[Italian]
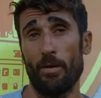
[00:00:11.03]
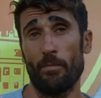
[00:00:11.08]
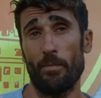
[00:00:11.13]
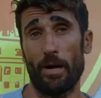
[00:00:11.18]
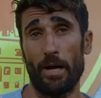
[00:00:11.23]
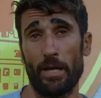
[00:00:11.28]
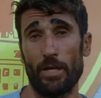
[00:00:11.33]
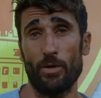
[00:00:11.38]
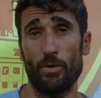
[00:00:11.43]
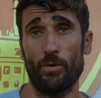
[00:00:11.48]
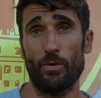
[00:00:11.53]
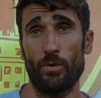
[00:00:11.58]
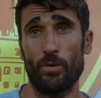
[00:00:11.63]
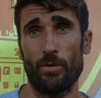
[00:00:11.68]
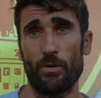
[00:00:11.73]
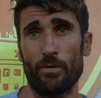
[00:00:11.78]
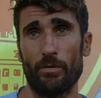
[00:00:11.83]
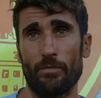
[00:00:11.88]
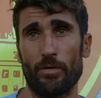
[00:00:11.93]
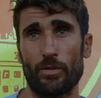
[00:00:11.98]
Ma io
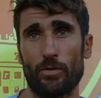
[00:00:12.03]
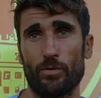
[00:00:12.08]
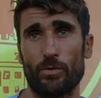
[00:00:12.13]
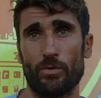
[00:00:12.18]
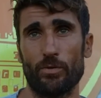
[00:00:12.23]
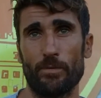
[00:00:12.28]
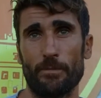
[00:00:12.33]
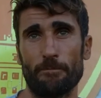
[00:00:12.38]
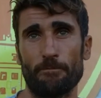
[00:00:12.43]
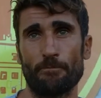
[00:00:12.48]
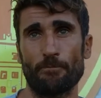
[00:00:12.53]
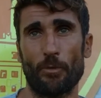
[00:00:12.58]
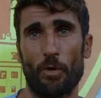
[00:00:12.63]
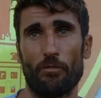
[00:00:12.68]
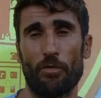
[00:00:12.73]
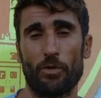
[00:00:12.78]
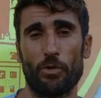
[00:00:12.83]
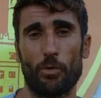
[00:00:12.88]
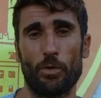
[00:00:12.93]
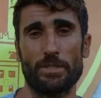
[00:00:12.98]
ho fatto, ho
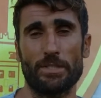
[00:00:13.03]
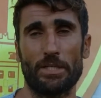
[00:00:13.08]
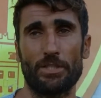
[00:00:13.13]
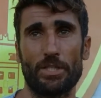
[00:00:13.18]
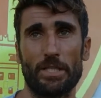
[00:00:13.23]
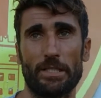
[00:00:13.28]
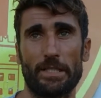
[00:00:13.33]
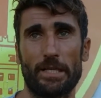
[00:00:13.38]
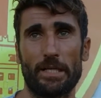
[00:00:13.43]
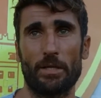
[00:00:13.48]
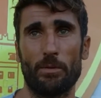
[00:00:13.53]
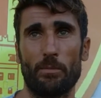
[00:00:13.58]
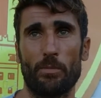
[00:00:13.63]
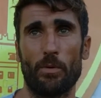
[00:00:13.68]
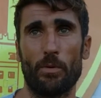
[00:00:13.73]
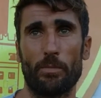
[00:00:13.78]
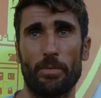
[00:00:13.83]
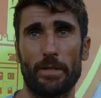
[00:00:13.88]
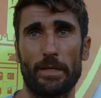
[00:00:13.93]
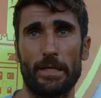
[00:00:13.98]
fatto, questa scelta anche un
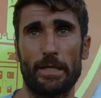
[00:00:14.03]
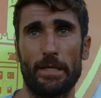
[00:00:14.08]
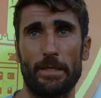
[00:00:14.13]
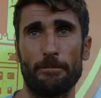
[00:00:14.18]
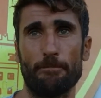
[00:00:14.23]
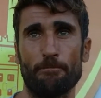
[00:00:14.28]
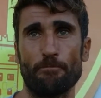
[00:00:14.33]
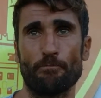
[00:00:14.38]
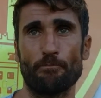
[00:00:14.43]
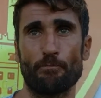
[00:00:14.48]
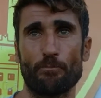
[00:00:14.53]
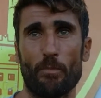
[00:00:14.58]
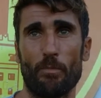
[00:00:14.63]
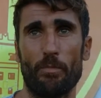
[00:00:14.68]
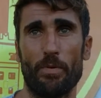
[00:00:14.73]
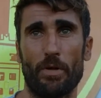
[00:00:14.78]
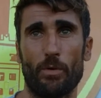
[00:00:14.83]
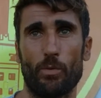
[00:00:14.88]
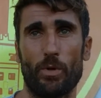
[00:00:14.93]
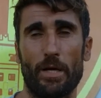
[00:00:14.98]
po' per,
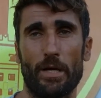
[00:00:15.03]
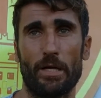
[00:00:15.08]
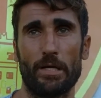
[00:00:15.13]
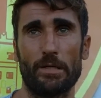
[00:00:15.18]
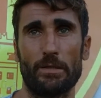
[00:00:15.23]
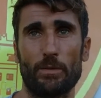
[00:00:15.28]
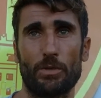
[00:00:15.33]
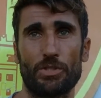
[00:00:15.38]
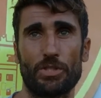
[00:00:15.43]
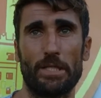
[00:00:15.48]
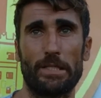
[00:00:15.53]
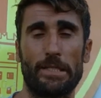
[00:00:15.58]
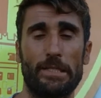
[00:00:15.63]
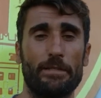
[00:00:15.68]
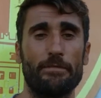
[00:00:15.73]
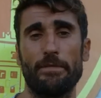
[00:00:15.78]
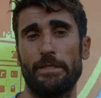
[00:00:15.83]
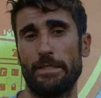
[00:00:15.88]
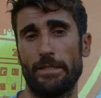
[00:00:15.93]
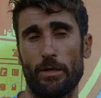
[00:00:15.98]
per una, una, scelta
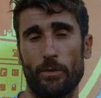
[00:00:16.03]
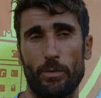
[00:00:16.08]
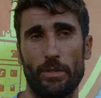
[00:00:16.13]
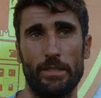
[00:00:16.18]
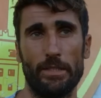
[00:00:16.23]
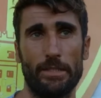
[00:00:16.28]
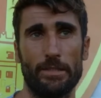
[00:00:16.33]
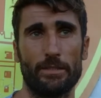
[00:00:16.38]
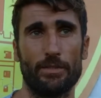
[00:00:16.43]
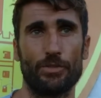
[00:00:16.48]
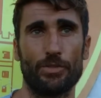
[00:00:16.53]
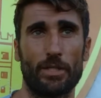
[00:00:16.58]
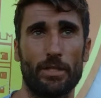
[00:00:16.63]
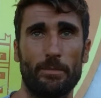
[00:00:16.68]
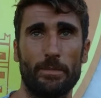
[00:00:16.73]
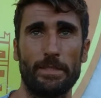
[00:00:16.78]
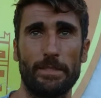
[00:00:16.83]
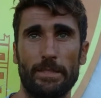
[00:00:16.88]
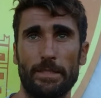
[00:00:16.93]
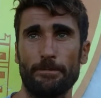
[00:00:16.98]
di vita, quindi
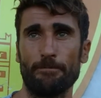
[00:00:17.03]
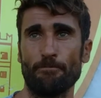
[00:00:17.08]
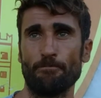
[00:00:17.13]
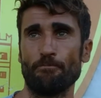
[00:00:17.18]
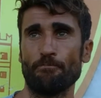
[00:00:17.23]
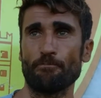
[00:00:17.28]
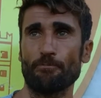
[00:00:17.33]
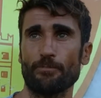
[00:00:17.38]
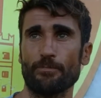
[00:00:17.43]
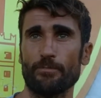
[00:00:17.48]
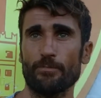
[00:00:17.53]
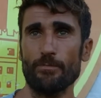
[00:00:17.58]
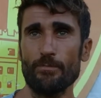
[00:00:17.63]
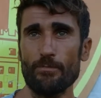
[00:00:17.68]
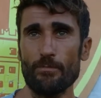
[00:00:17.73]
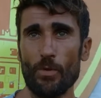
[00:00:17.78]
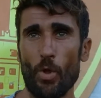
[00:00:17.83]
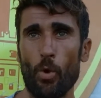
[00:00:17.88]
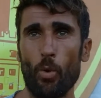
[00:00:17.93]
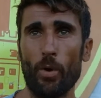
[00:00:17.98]
sinceramente
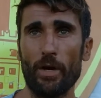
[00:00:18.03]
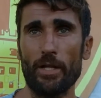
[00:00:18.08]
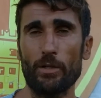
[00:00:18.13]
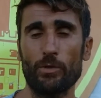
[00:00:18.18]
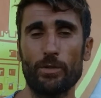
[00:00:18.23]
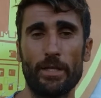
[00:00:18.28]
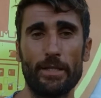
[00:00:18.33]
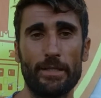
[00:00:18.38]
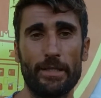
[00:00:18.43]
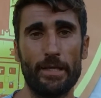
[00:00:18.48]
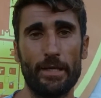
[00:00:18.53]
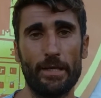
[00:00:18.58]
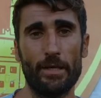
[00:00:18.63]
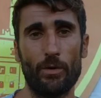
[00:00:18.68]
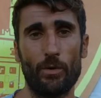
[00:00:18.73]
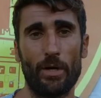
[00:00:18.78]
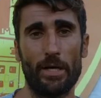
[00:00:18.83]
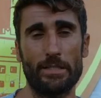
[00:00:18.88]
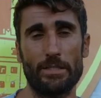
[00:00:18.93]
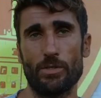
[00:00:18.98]
ho guardato tante
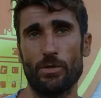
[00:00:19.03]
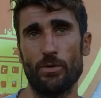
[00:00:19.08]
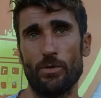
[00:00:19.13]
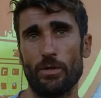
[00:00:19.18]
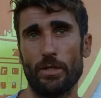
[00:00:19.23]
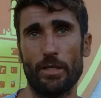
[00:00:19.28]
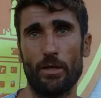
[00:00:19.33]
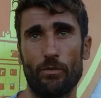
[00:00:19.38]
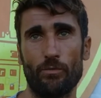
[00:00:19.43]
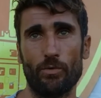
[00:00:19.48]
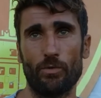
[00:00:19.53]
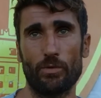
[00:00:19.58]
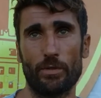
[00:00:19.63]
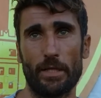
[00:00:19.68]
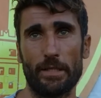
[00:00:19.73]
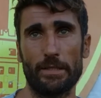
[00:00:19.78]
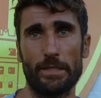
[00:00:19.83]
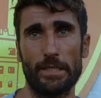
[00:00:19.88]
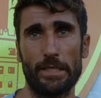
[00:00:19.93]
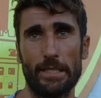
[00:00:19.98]
occasioni, ho avuto
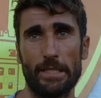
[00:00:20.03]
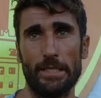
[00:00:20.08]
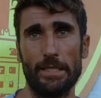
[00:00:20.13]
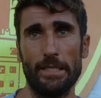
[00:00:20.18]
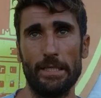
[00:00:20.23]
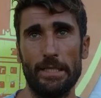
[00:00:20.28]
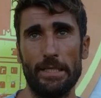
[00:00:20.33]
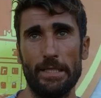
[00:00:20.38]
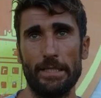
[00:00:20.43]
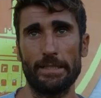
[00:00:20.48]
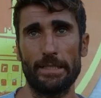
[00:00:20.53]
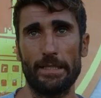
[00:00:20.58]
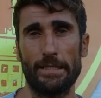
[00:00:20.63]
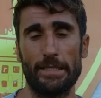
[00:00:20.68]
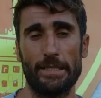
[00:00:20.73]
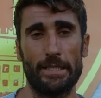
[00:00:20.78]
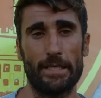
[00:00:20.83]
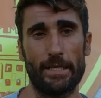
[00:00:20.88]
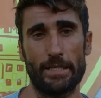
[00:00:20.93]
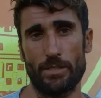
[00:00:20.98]
tante, tante
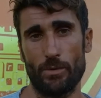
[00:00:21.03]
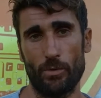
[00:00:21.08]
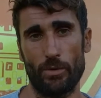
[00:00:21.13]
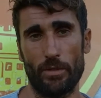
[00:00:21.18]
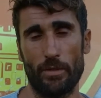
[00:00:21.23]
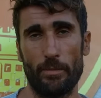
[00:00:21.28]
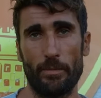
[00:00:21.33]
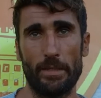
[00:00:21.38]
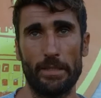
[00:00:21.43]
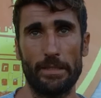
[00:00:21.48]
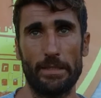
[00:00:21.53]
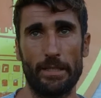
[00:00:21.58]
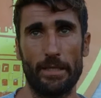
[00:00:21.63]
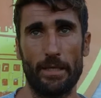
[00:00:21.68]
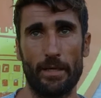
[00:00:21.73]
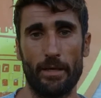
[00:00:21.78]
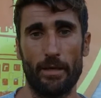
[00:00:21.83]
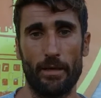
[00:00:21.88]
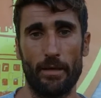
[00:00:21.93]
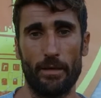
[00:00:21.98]
richieste
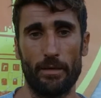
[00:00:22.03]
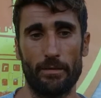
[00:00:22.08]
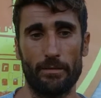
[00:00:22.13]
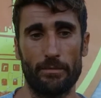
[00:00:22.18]
ultimamente